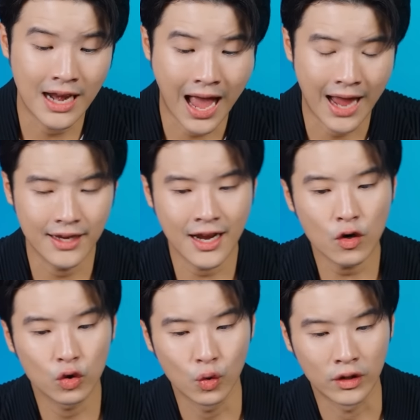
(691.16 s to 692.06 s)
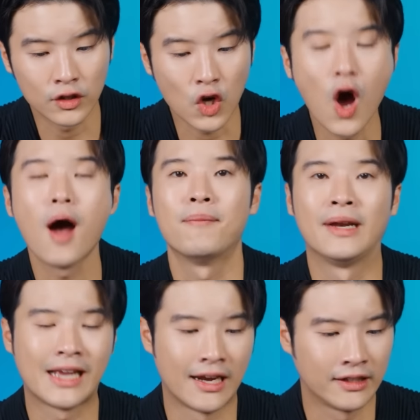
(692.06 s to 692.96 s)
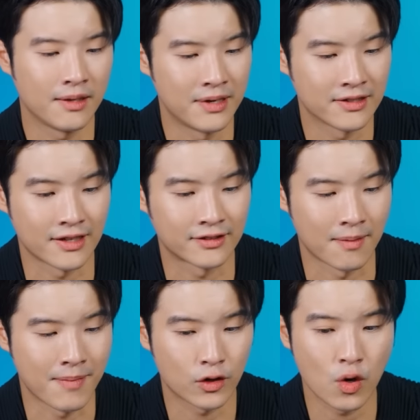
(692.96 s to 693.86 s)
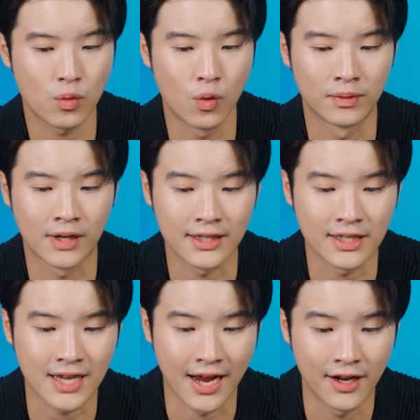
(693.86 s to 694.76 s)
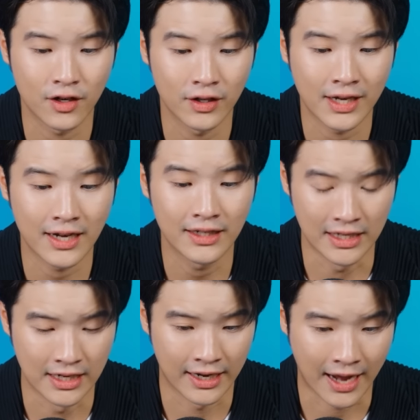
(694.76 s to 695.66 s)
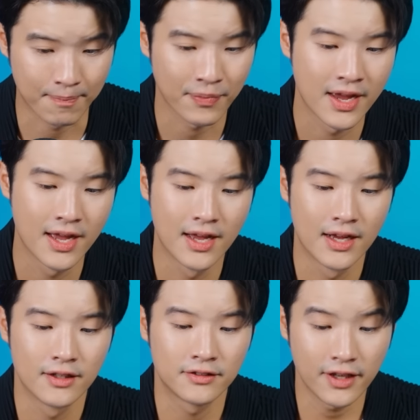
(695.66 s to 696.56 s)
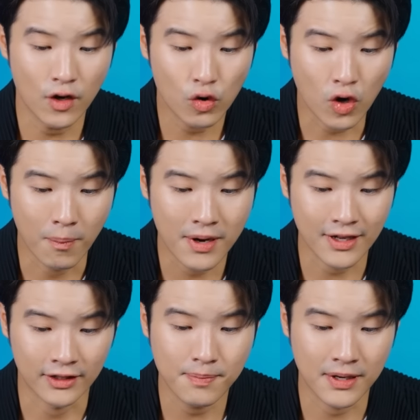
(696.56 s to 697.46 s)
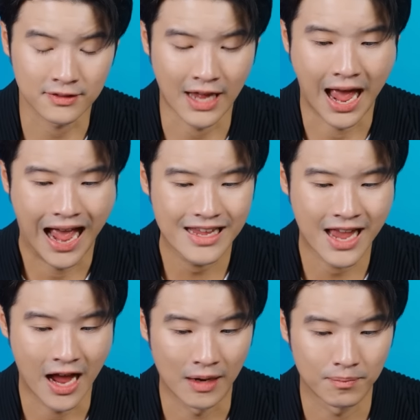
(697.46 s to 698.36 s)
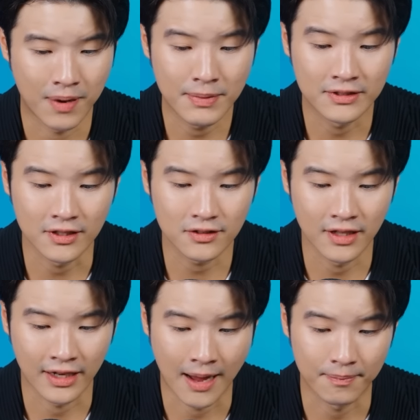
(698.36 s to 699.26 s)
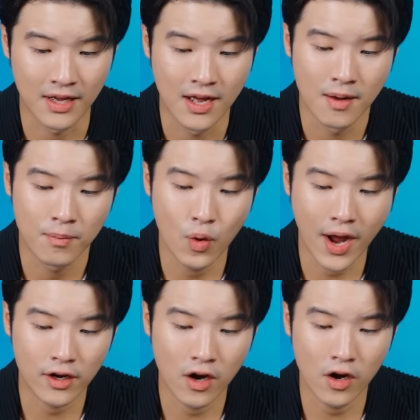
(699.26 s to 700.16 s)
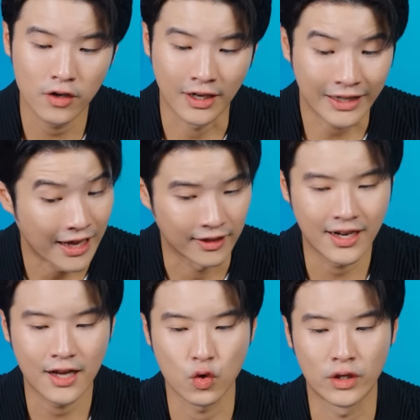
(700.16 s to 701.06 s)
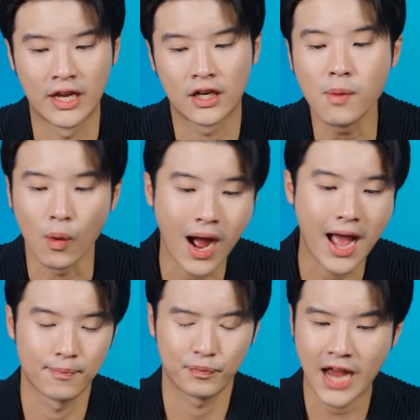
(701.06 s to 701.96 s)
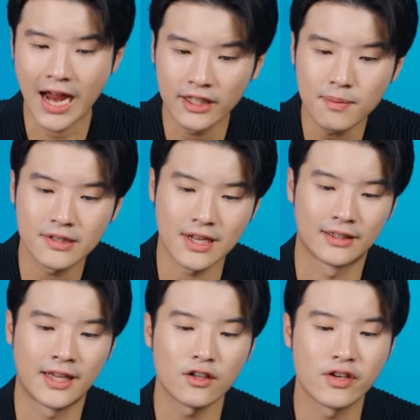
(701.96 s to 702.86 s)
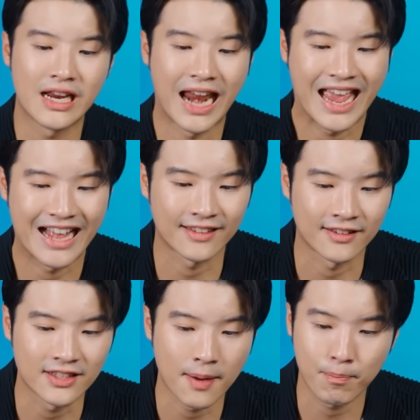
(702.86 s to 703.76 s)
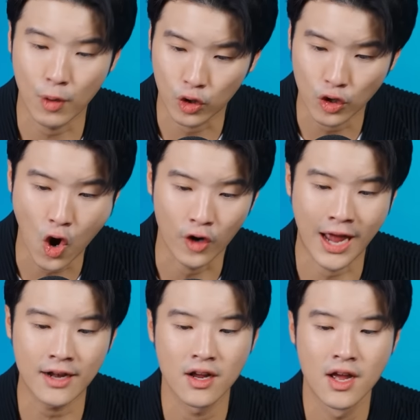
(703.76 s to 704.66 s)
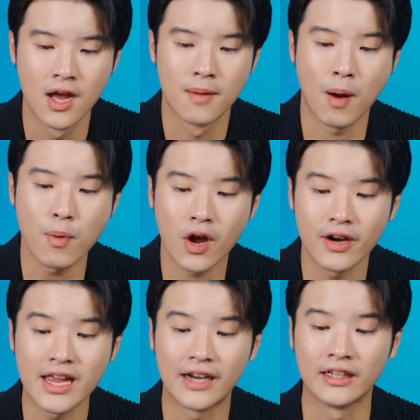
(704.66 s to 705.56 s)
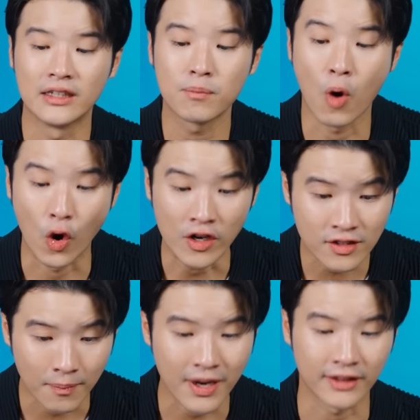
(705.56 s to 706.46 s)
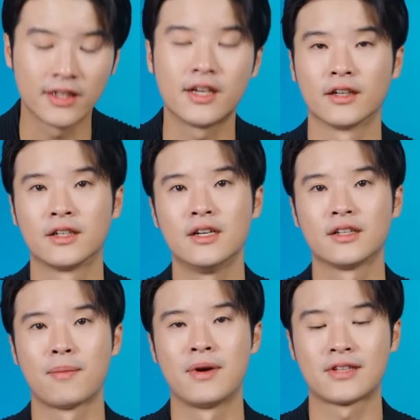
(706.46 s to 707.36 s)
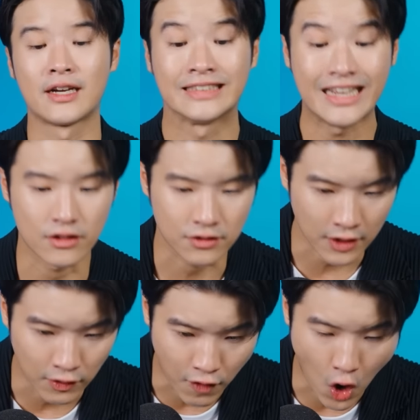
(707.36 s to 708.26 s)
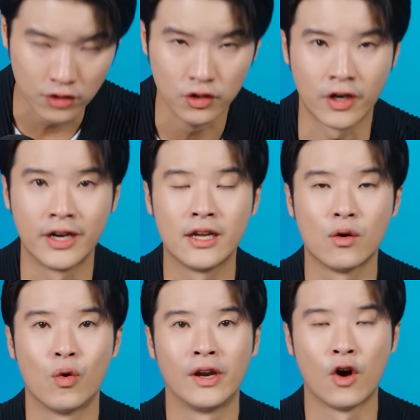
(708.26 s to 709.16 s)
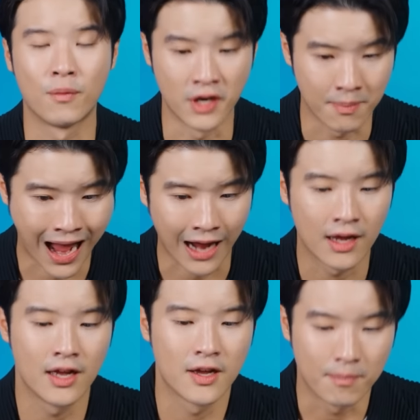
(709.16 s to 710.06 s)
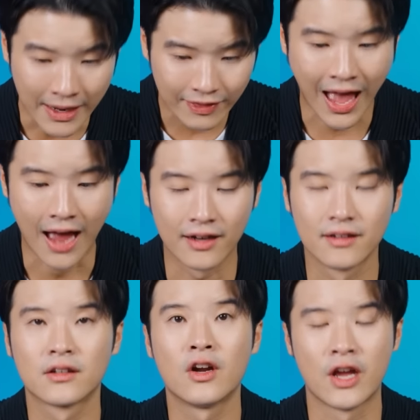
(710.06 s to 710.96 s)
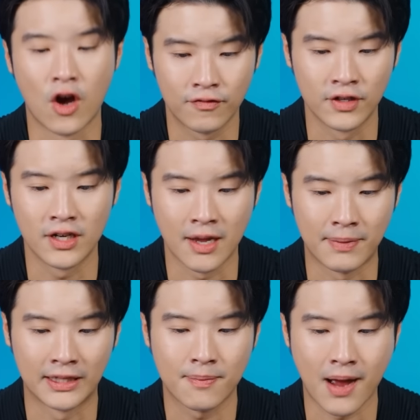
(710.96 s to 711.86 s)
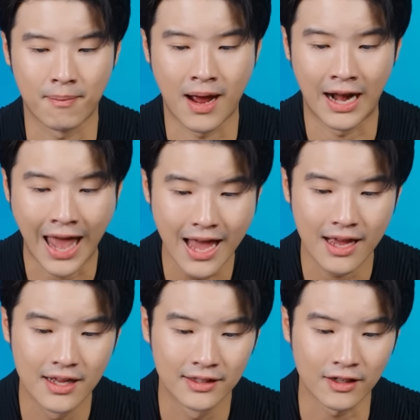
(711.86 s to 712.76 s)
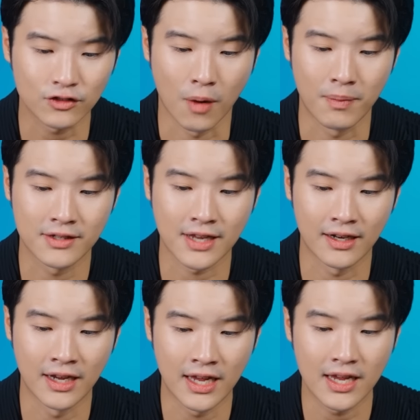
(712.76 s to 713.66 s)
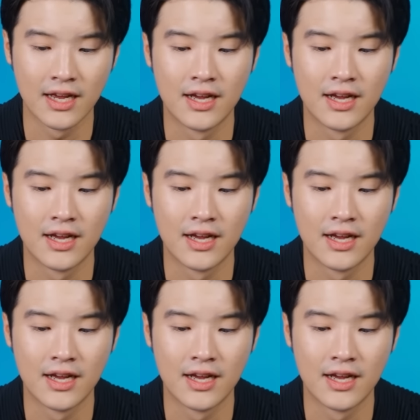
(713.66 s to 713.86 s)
หลายๆนักลงทุนก็ชอบเหมือนกันที่บริษัทสามารถควบคุมค่าใช้จ่ายได้ค่อนข้างดีนะครับ CEO ของบริษัทที่ปรึกษาอย่าง Publicis นะครับผู้ให้ข้อสังเกตที่น่าชวนคิดเขาบอกว่าการที่บริษัทเทคโนโลยีหลายแห่งตัดสินใจปลดคนออกนั้นเพราะพวกเขาได้เห็นถึงผลสำเร็จที่เกิดขึ้นกับบริษัทเช่น Salesforce ก่อนหน้านี้โอ้โหเลย์ออฟเยอะมาก Meta ก็เลย์ออฟเยอะในปีที่ผ่านมาและทั้ง2บริษัทนี้